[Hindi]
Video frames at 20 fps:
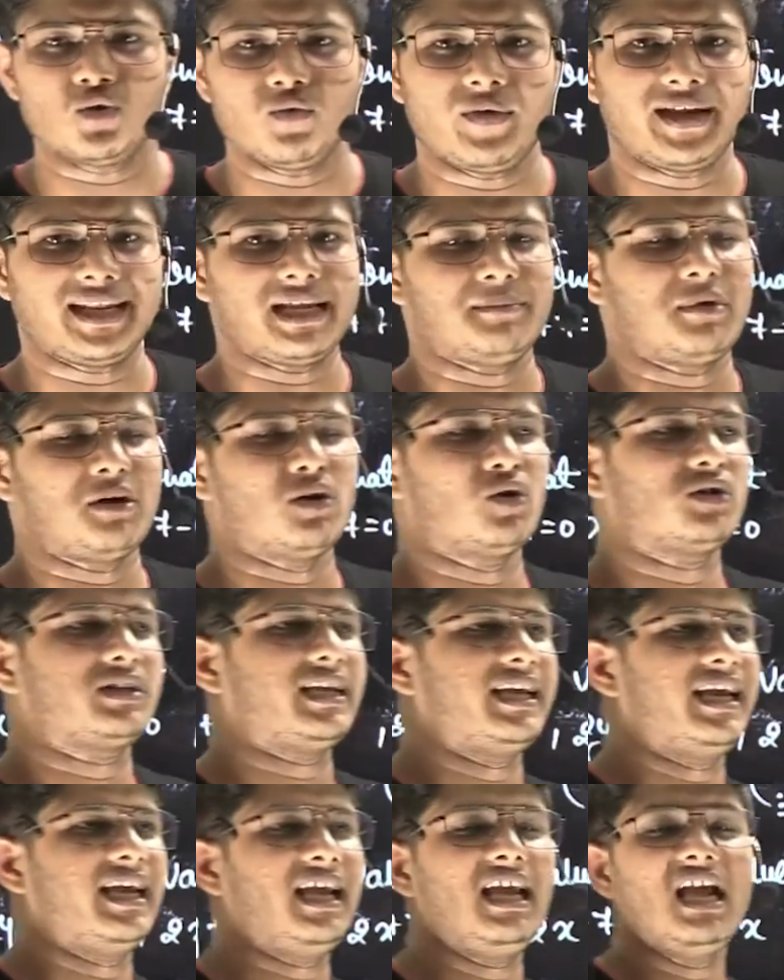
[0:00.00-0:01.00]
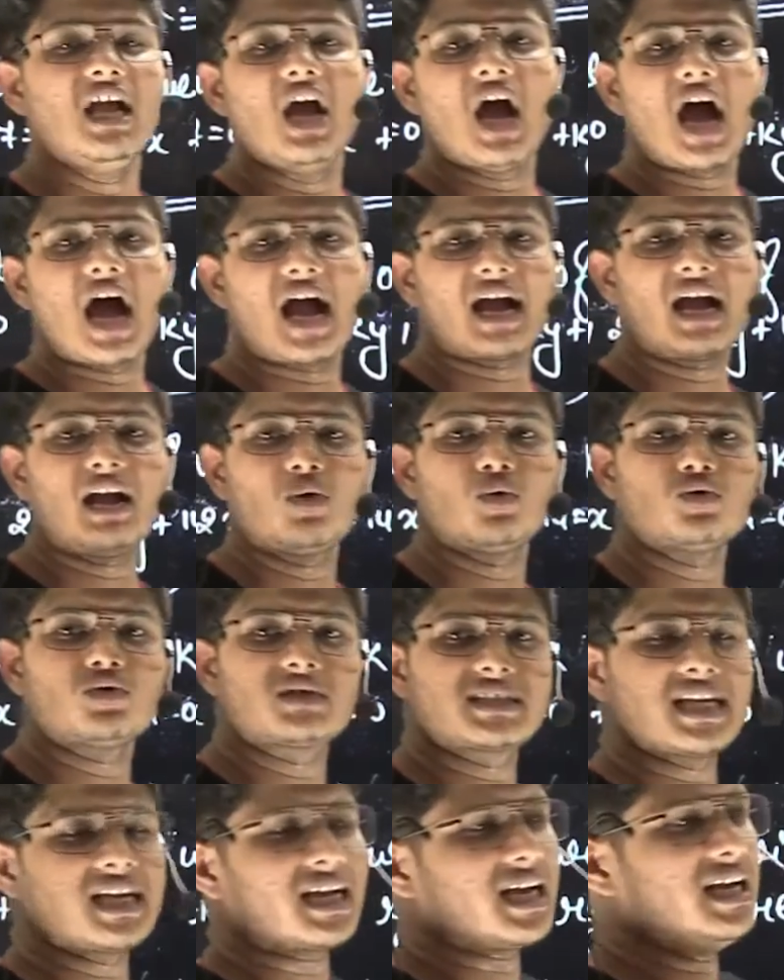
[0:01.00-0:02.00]
वेरिएबल होते हैं अगर
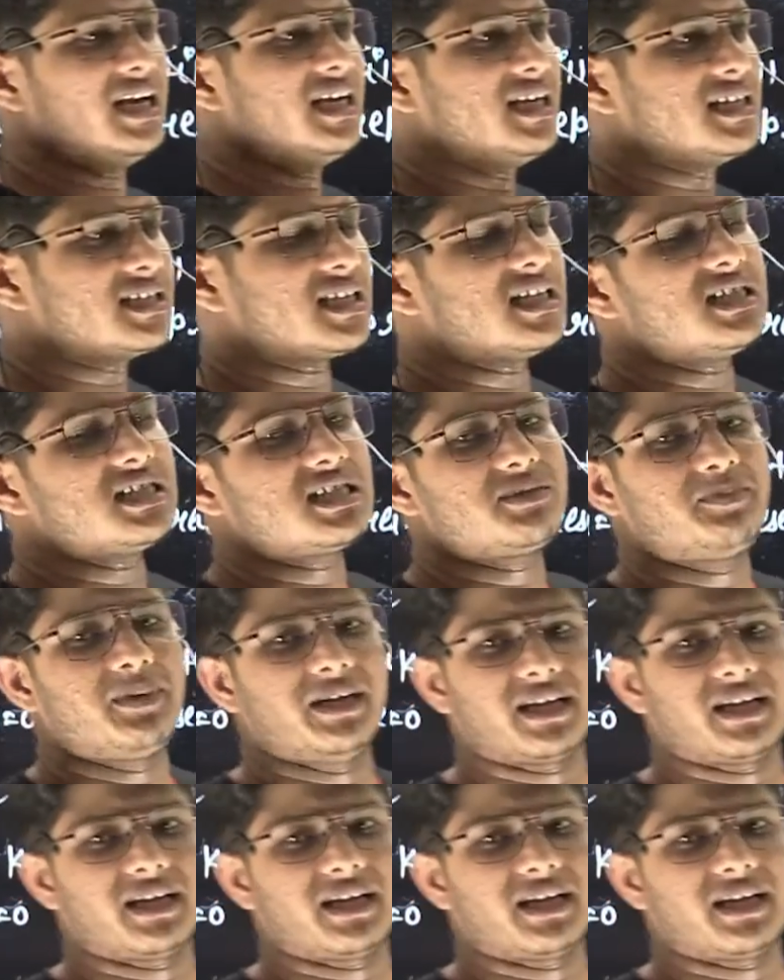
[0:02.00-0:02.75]
उसके कंडीशन पे